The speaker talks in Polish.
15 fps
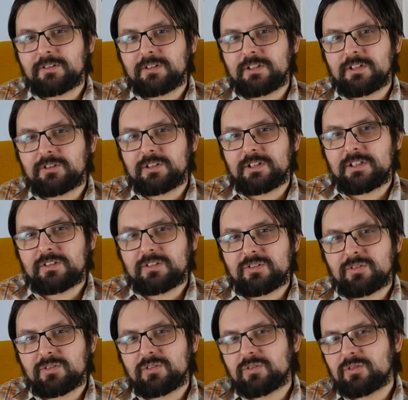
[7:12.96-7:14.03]
Jeżeli jest
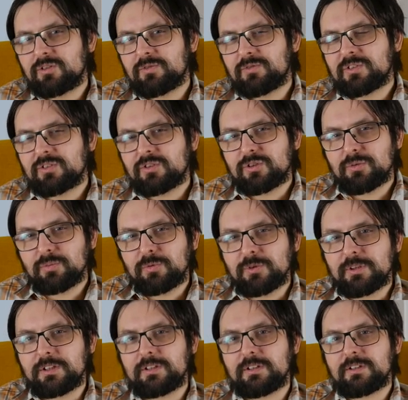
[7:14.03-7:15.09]
coś, co cię
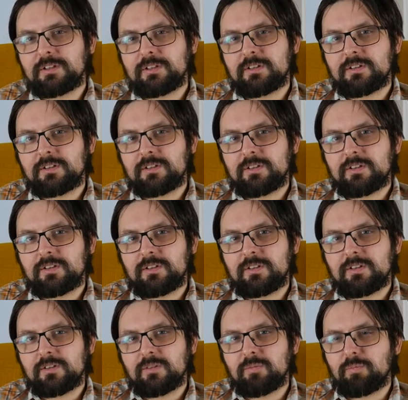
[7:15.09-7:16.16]
wstrzymuje,
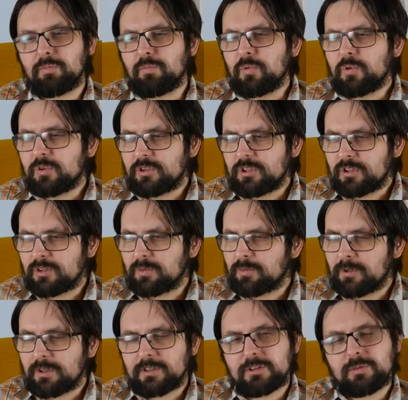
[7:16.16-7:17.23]
módl się do
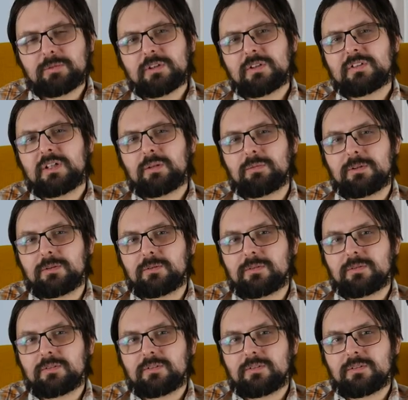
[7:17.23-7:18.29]
Boga, żeby to zabrał.
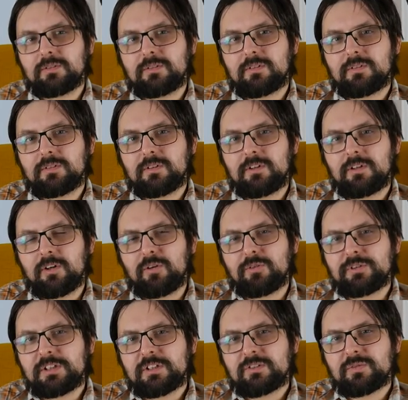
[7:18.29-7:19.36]

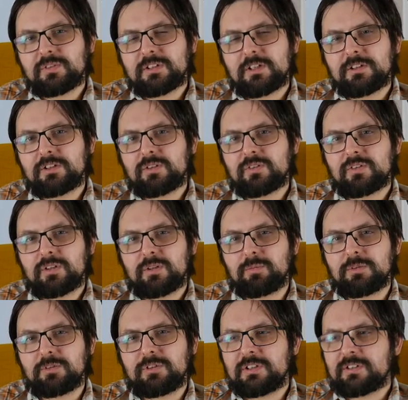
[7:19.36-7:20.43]
On jest w stanie to
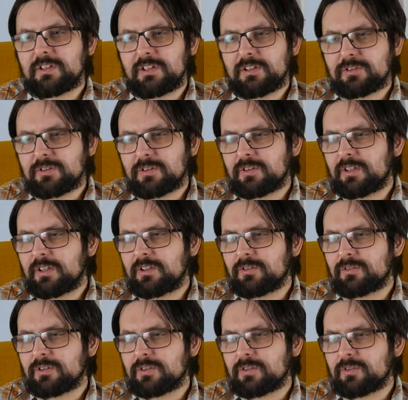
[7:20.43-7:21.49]
zrobić, niezależnie od tego,
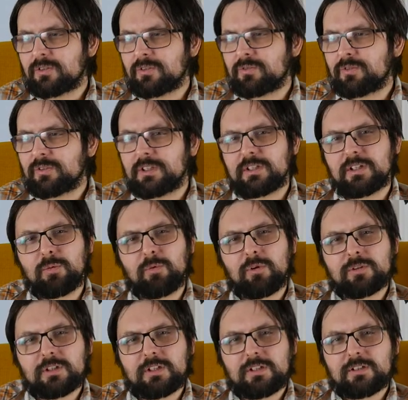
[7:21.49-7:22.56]
czy są to Twoje
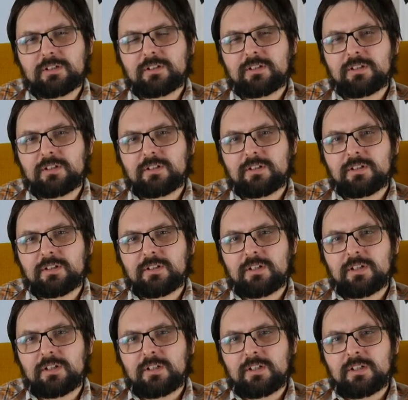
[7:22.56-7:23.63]
nałogi,
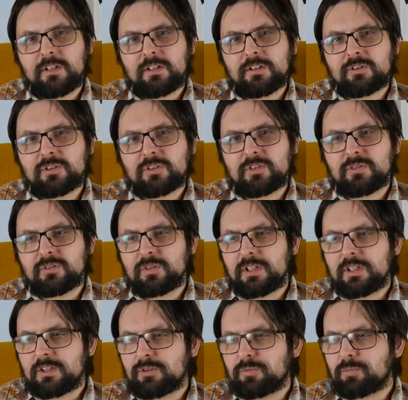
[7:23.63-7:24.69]
czy są to
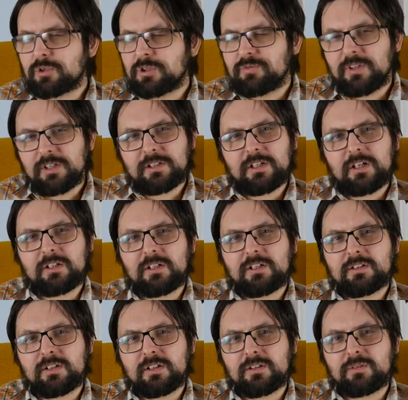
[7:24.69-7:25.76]
jakieś przywary
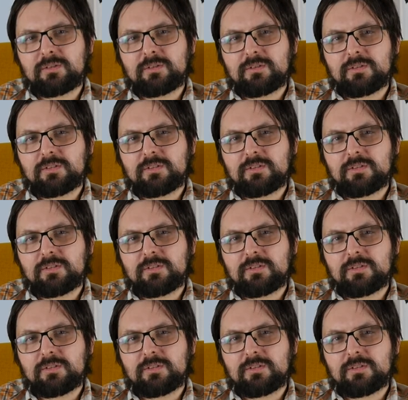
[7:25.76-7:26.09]
charakteru,